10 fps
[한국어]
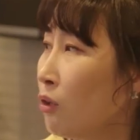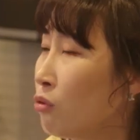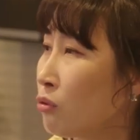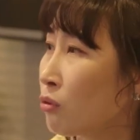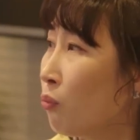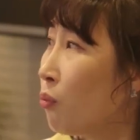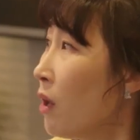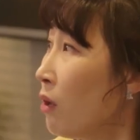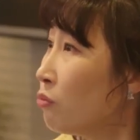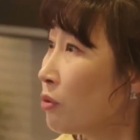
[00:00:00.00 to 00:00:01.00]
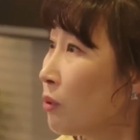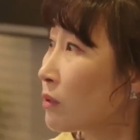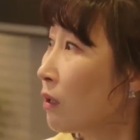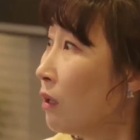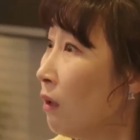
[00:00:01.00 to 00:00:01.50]
아니, 얘는왜 우리
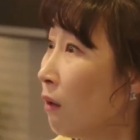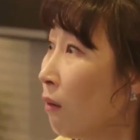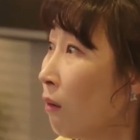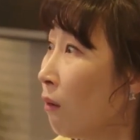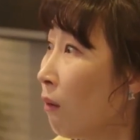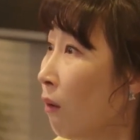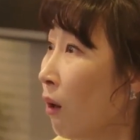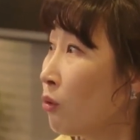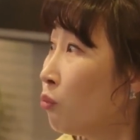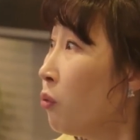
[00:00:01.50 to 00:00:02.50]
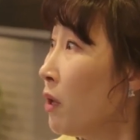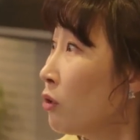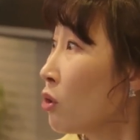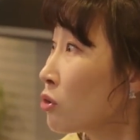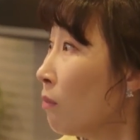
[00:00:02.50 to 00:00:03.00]
회사에? 아니, 왜
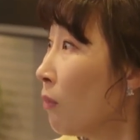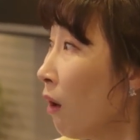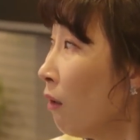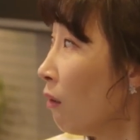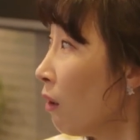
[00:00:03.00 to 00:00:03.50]
여직원만?